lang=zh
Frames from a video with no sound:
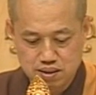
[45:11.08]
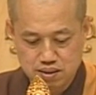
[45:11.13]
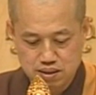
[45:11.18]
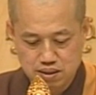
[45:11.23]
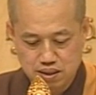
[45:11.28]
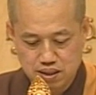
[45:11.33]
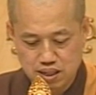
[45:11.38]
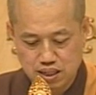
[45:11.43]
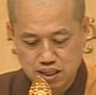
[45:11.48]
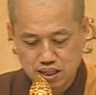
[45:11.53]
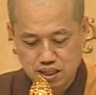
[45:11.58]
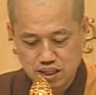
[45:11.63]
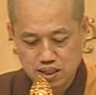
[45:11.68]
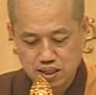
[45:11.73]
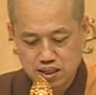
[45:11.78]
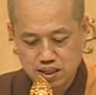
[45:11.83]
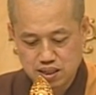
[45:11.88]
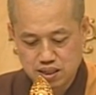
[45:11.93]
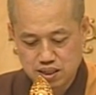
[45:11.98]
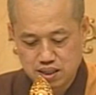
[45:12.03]
你看那
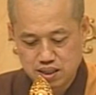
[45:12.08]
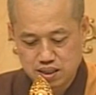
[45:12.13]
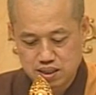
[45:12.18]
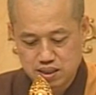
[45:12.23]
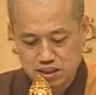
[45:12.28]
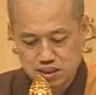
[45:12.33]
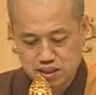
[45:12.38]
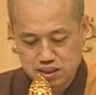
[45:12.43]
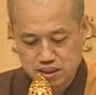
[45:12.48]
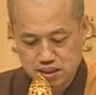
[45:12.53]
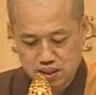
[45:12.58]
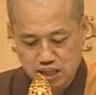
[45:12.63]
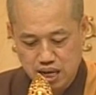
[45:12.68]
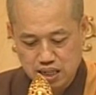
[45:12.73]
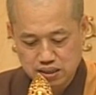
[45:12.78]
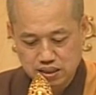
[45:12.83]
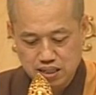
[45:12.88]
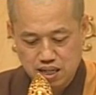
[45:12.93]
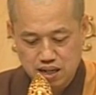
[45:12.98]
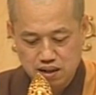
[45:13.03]
个呃
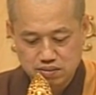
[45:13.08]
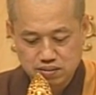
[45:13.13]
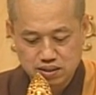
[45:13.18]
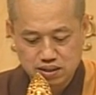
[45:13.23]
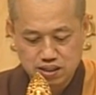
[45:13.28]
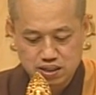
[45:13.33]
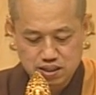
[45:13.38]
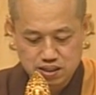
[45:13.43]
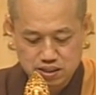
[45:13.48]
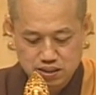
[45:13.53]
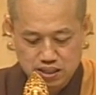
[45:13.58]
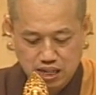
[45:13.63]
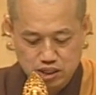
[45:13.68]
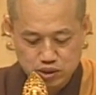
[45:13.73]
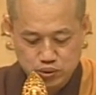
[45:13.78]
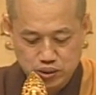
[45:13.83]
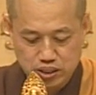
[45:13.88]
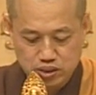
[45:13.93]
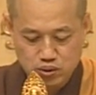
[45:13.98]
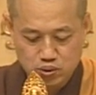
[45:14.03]
唐朝这个
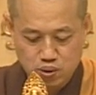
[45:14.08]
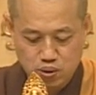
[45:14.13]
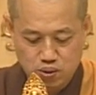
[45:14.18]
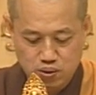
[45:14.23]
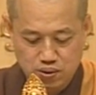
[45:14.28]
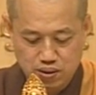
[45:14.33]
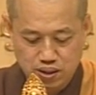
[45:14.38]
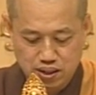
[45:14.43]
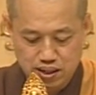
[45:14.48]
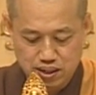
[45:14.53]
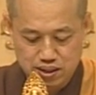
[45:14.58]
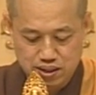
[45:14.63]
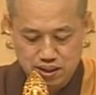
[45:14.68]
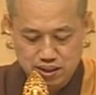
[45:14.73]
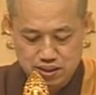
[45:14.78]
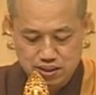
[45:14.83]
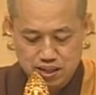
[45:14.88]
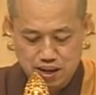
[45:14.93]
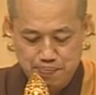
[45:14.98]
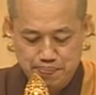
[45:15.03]
唐玄宗呢，
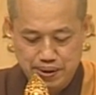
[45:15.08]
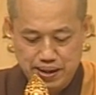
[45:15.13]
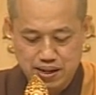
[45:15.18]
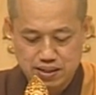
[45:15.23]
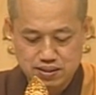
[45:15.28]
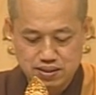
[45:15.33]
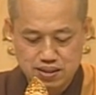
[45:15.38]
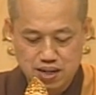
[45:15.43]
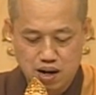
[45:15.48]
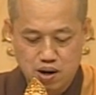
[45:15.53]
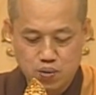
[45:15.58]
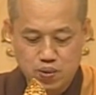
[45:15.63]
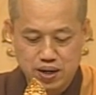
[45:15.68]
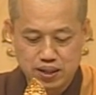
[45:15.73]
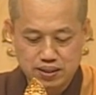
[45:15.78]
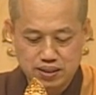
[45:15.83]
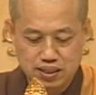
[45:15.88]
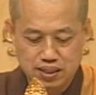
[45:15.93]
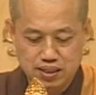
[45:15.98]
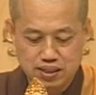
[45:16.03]
他本来是好
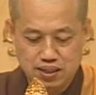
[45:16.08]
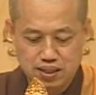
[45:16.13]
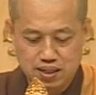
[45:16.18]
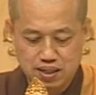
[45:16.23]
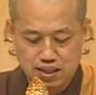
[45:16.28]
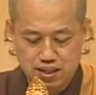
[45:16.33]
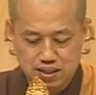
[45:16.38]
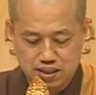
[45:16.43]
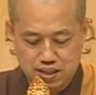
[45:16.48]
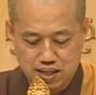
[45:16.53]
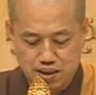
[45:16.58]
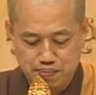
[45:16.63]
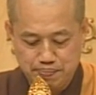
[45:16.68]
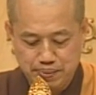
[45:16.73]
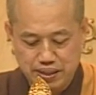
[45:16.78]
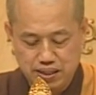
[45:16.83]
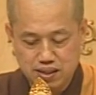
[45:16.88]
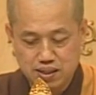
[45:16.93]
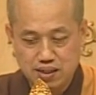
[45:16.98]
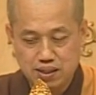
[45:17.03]
皇帝，他
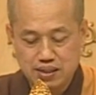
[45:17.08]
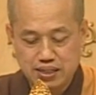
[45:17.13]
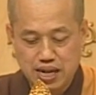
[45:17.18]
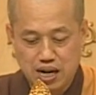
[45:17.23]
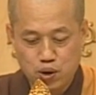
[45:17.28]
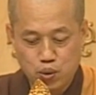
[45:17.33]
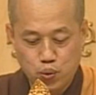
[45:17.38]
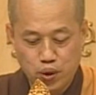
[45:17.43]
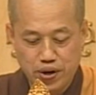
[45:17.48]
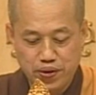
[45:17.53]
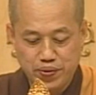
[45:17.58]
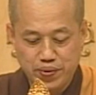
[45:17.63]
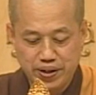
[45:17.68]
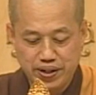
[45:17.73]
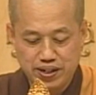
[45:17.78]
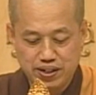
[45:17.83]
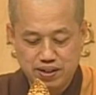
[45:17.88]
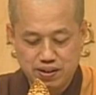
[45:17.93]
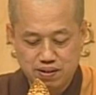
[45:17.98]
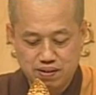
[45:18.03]
迷了杨贵
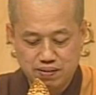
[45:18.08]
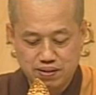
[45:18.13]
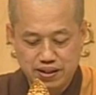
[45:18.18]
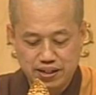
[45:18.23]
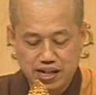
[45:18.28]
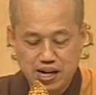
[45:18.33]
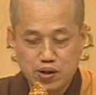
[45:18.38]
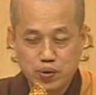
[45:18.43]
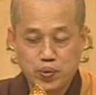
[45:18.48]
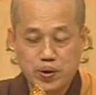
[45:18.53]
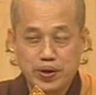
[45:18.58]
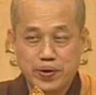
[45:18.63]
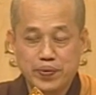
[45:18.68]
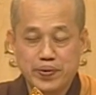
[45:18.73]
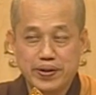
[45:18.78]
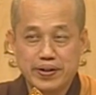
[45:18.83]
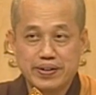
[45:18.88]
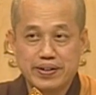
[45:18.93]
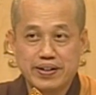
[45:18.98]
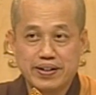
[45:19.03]
妃以后呢，杨贵
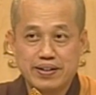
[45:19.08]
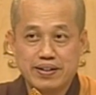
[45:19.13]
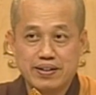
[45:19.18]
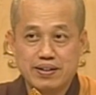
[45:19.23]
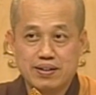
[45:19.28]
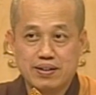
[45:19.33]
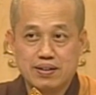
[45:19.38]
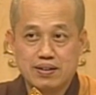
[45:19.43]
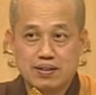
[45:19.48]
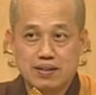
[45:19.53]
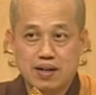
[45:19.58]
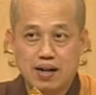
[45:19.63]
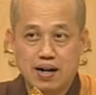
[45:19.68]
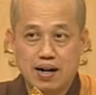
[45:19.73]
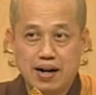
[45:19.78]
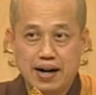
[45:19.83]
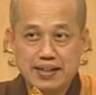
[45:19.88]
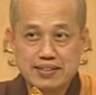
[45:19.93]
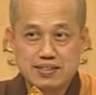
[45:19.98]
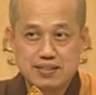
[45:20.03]
妃呢，他
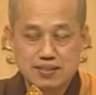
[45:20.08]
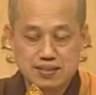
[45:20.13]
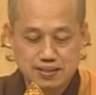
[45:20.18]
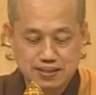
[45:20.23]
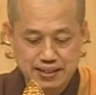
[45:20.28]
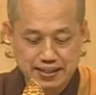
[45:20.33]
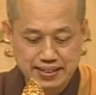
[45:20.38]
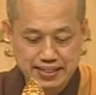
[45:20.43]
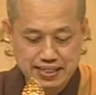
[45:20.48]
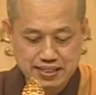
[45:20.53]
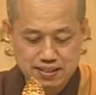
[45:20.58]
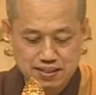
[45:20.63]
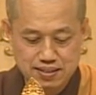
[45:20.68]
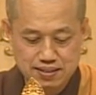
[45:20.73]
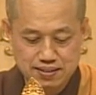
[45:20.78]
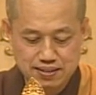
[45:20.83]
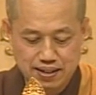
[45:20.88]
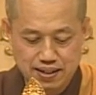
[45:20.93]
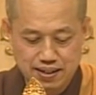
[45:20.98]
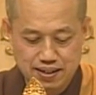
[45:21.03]
爱吃的荔
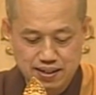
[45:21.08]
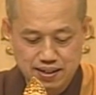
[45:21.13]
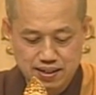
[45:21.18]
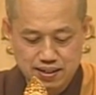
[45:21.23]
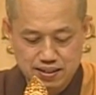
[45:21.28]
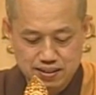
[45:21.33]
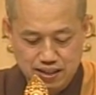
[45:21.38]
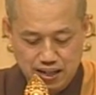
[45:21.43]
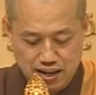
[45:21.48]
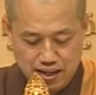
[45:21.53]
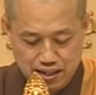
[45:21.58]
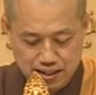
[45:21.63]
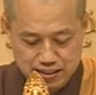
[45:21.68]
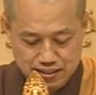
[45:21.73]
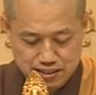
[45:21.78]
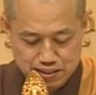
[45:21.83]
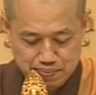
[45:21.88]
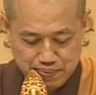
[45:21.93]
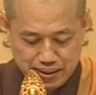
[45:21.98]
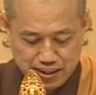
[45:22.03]
枝呢，他呢
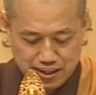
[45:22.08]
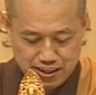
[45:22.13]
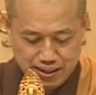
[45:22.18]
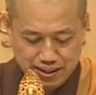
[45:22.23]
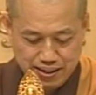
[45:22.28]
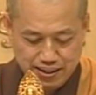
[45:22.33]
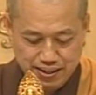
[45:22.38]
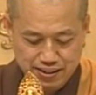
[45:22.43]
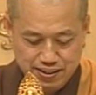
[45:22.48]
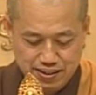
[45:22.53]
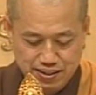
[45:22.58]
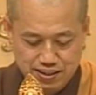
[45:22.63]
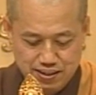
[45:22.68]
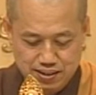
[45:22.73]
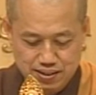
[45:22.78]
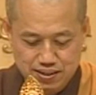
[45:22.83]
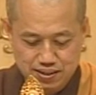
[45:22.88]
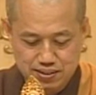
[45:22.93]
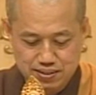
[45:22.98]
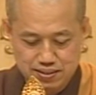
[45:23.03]
怎么样呢？
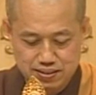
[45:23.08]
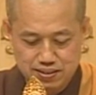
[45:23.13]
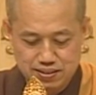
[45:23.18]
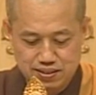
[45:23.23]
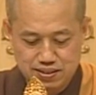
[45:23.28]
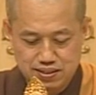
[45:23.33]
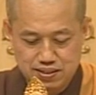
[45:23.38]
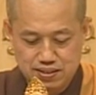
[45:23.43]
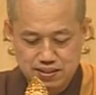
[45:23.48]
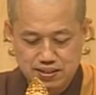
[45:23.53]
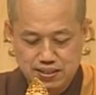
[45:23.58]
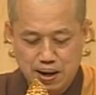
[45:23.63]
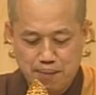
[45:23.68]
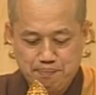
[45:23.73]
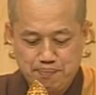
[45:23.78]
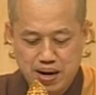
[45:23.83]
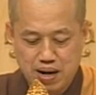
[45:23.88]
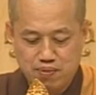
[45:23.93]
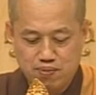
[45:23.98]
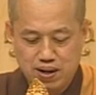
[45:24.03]
呃，想
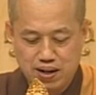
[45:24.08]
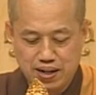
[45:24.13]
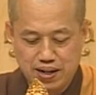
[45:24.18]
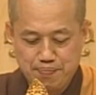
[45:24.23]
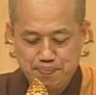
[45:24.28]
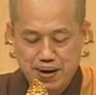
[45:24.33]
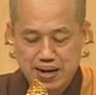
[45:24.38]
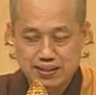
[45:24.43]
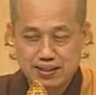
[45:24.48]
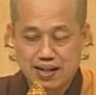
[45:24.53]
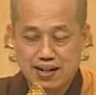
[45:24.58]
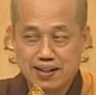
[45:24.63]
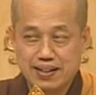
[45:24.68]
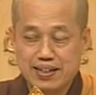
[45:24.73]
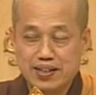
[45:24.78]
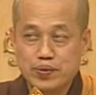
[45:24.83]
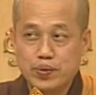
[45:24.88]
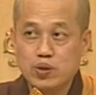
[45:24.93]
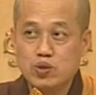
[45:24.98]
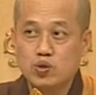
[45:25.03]
办法把它
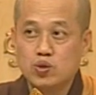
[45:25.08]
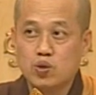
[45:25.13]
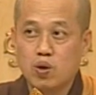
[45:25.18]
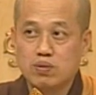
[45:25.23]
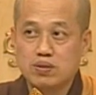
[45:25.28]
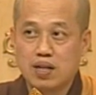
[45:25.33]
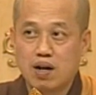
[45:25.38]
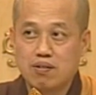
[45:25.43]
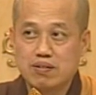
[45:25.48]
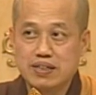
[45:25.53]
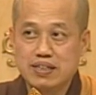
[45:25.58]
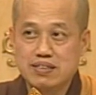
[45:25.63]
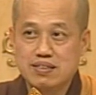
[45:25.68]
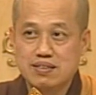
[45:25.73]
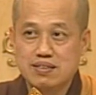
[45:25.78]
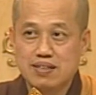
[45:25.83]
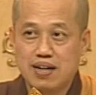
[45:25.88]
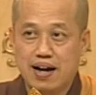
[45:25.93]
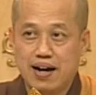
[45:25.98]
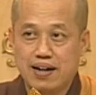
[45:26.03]
来运送到荔
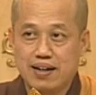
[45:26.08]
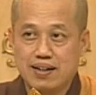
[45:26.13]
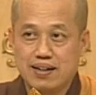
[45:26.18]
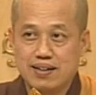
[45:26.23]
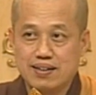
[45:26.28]
枝来，